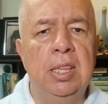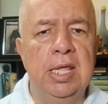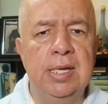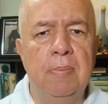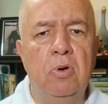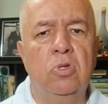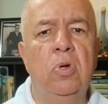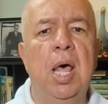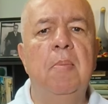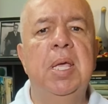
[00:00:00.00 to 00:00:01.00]

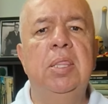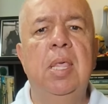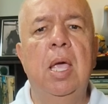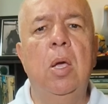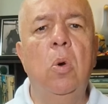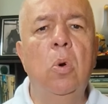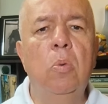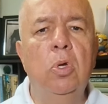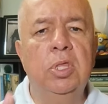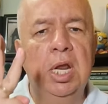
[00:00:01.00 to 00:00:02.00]
Desafortunadamente
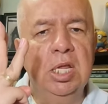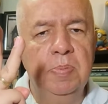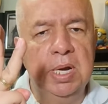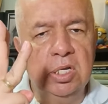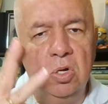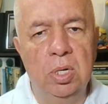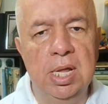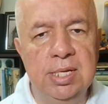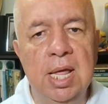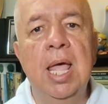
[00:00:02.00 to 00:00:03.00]
hubo tres
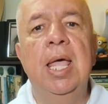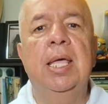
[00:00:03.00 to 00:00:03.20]
personas